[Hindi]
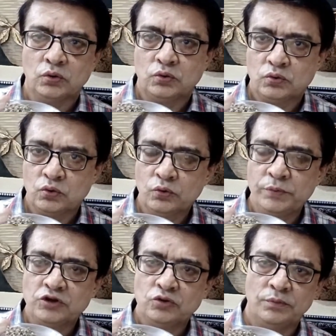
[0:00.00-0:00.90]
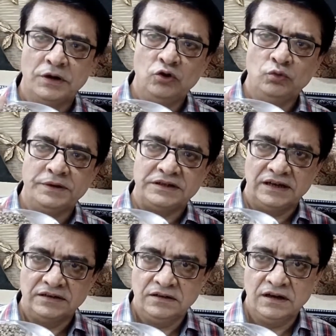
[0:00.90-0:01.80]
तो तुख में सुम्बालू
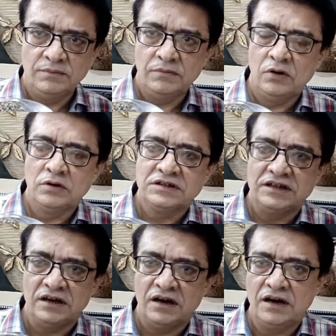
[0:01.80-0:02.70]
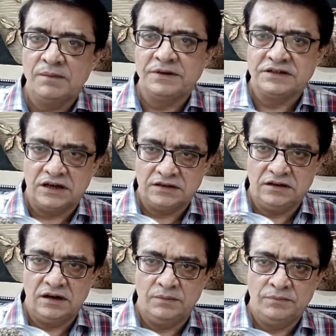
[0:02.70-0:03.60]
50 ग्राम और सिंघाड़ा
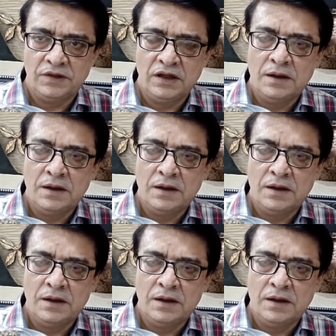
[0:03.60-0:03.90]
50 ग्राम